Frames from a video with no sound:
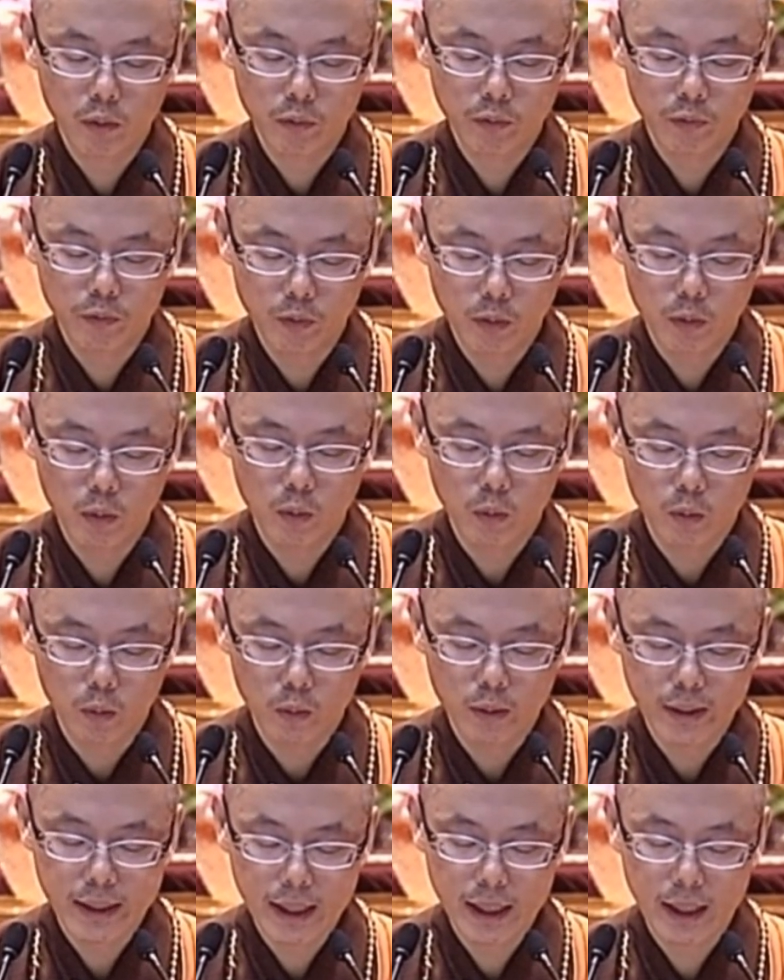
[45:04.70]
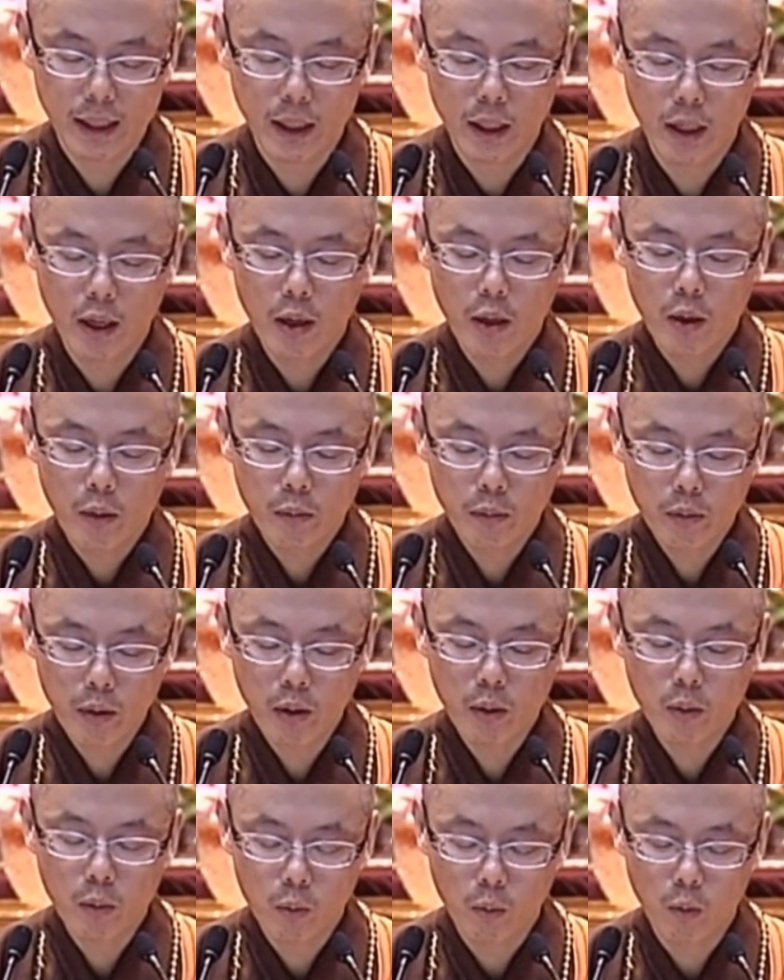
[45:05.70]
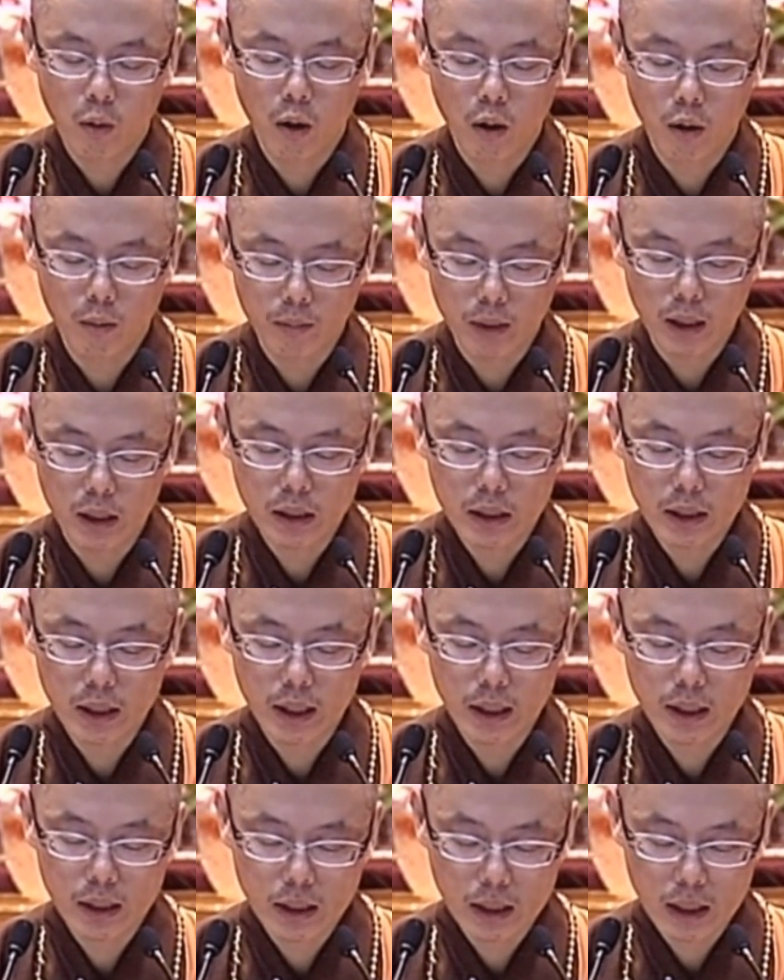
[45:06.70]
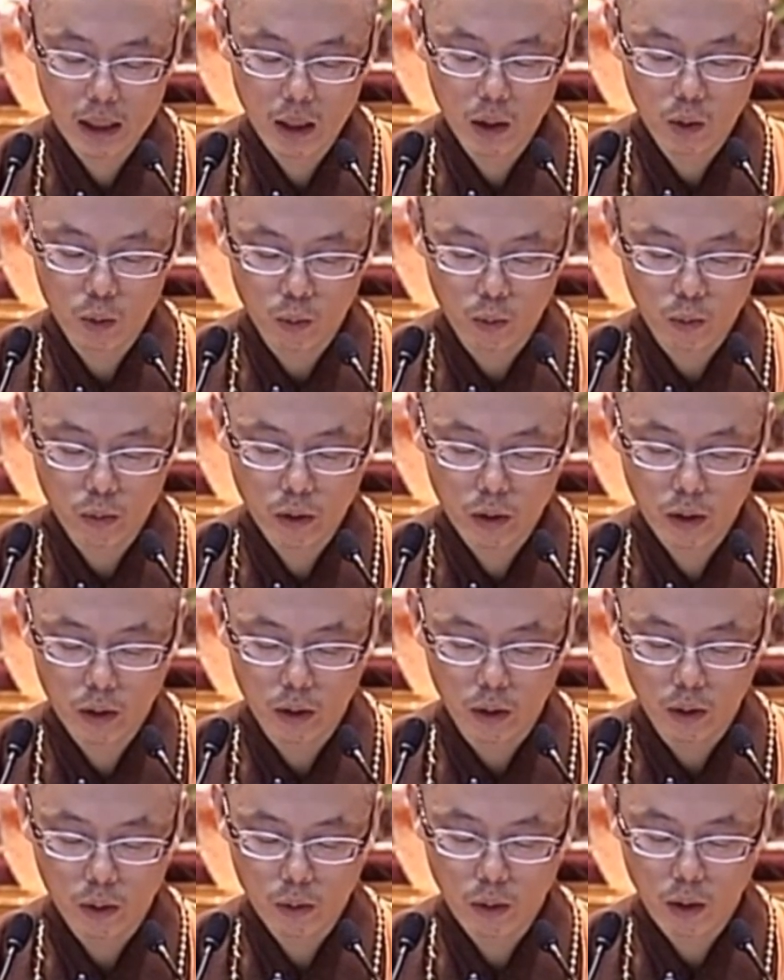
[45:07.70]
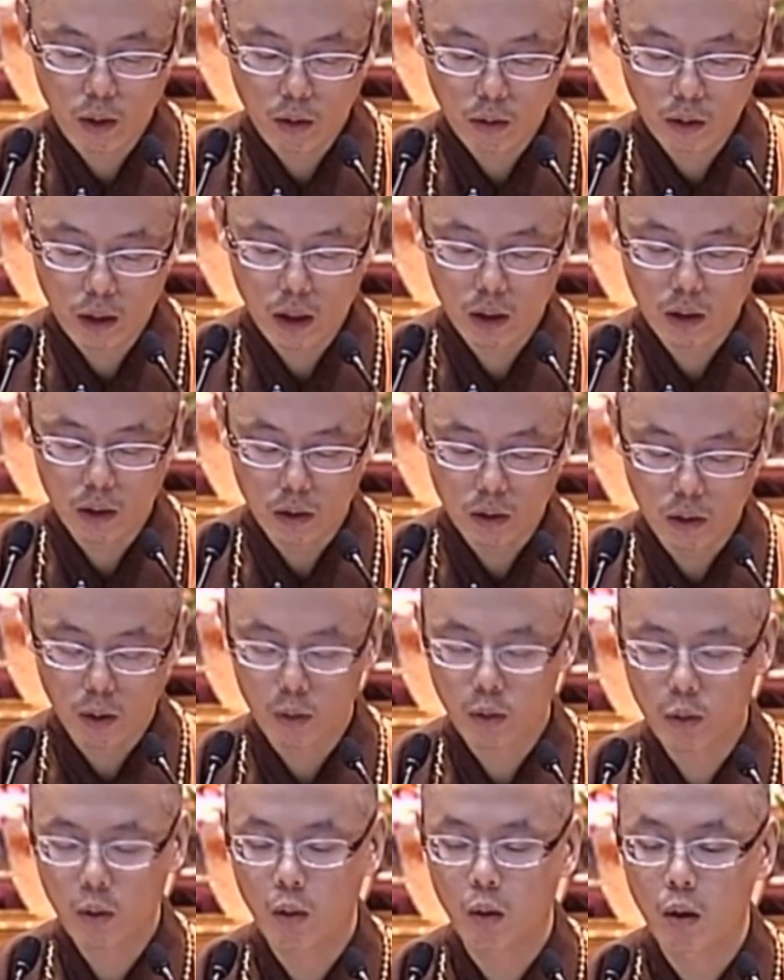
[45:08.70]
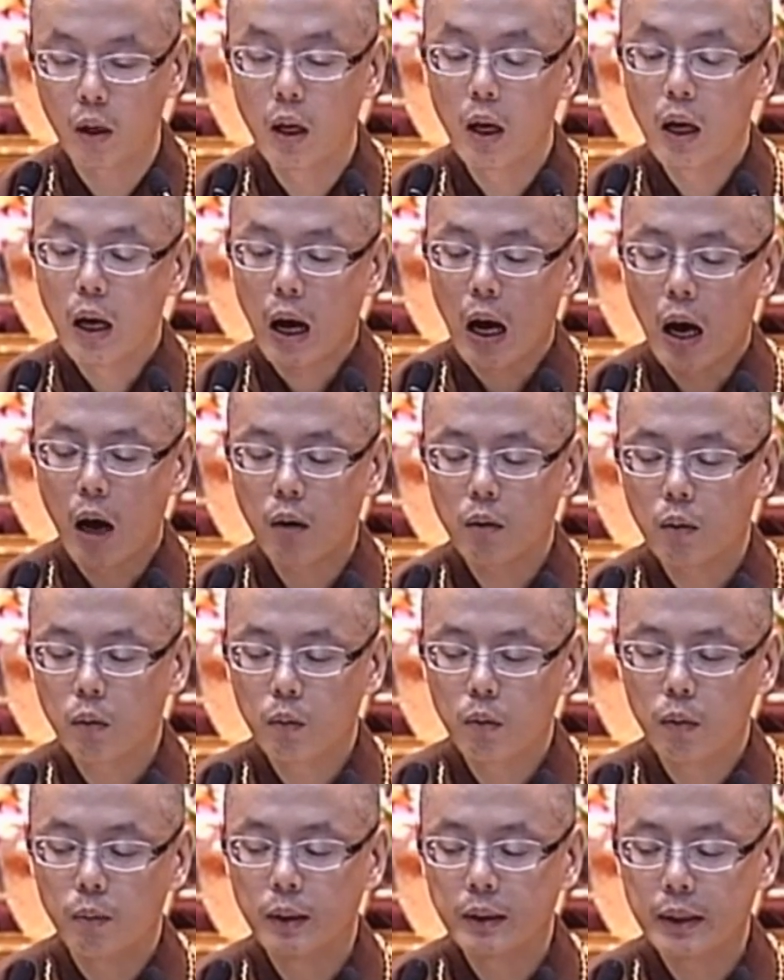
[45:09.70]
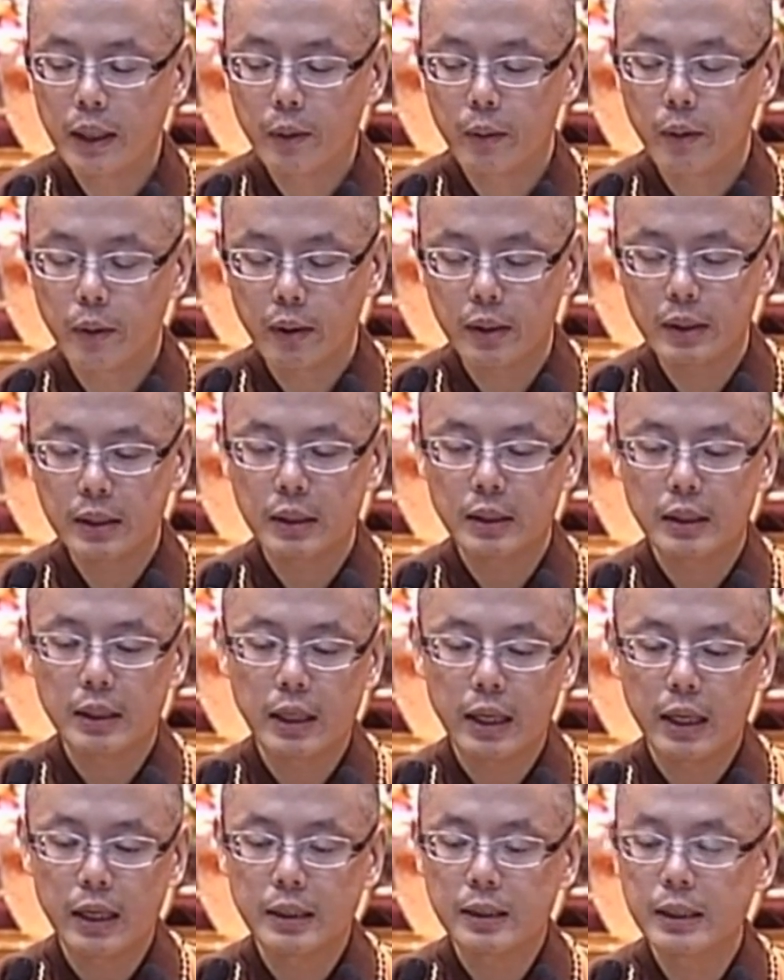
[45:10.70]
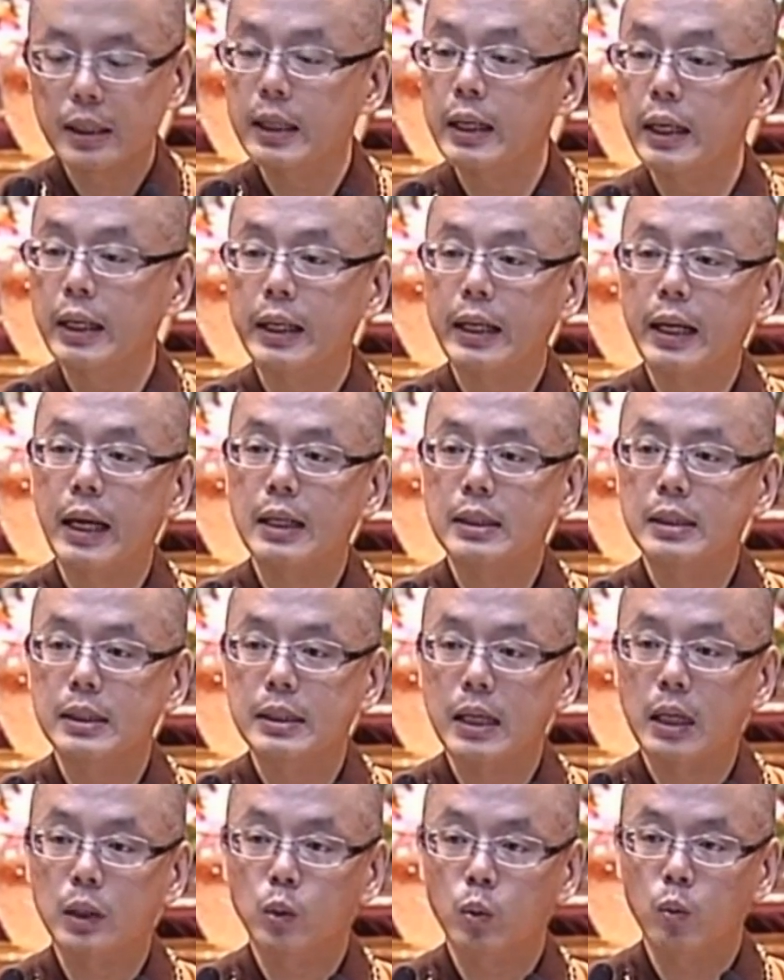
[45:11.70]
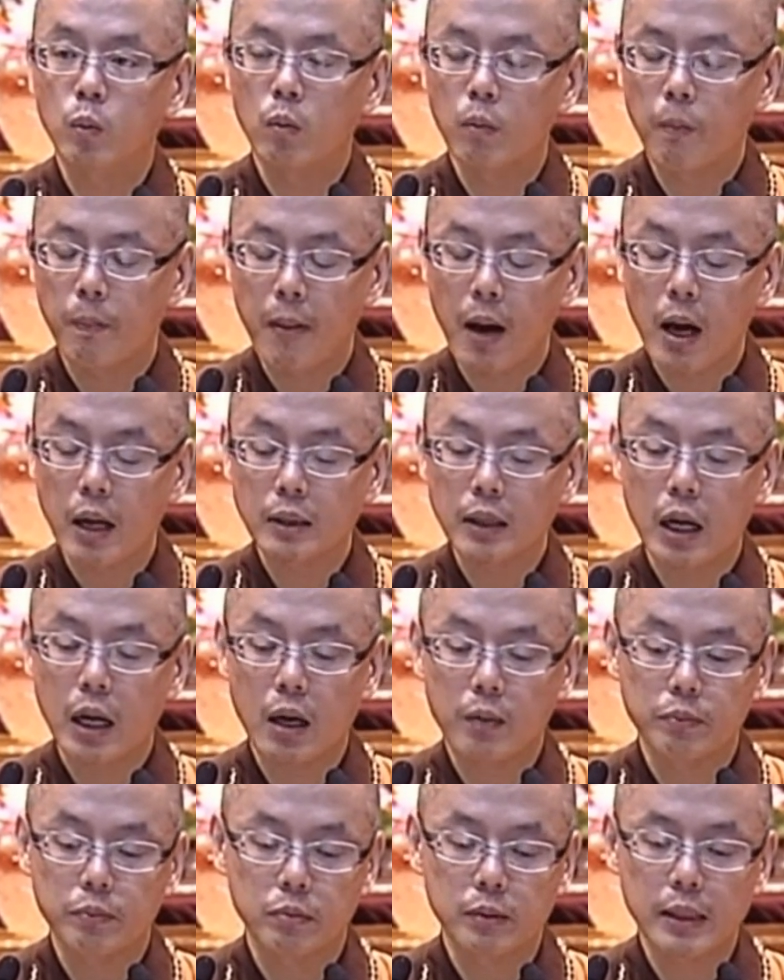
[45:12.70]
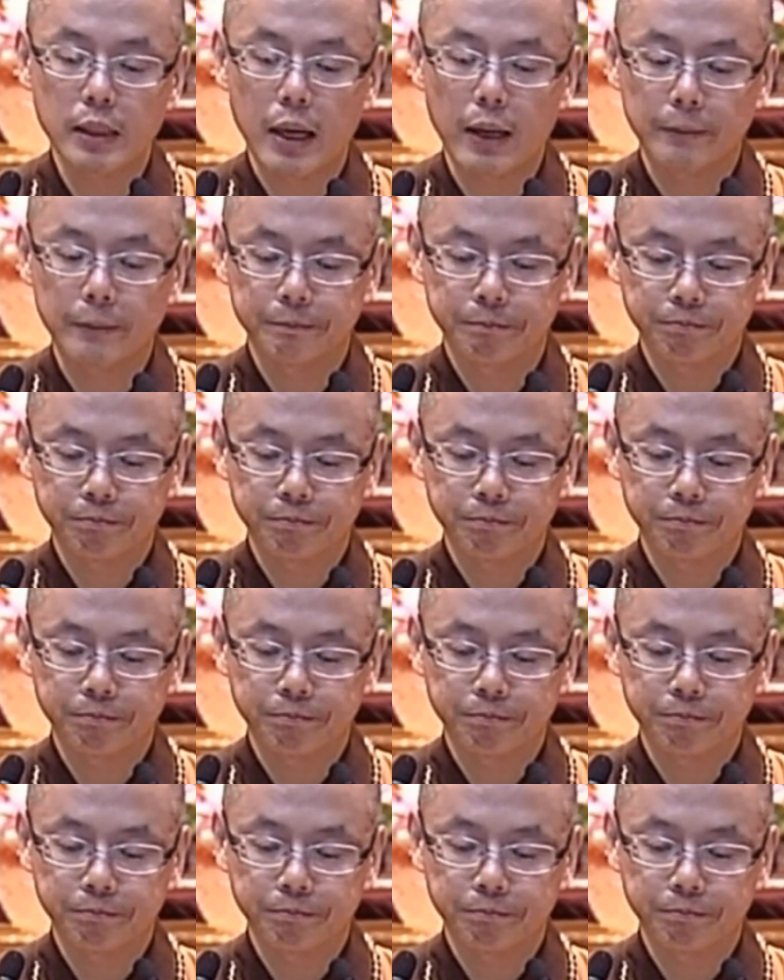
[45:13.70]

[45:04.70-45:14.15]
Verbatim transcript: 复无尽，愿我名称亦如是。最后第十九颂，好，我们待会会一起念，先给你看几张图，八大菩萨。